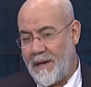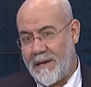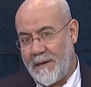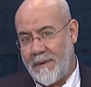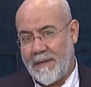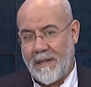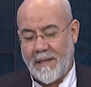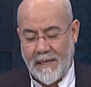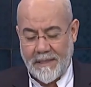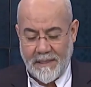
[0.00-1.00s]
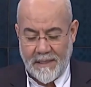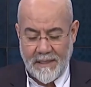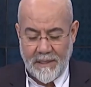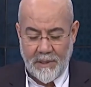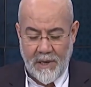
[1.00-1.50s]
arabanın
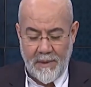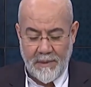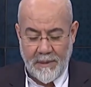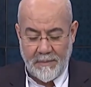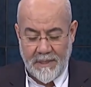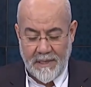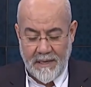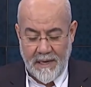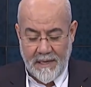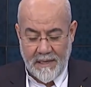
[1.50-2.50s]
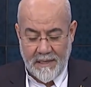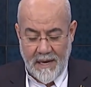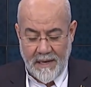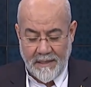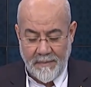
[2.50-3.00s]
lastiğinin tamiri bitene
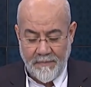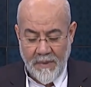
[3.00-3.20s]
kadar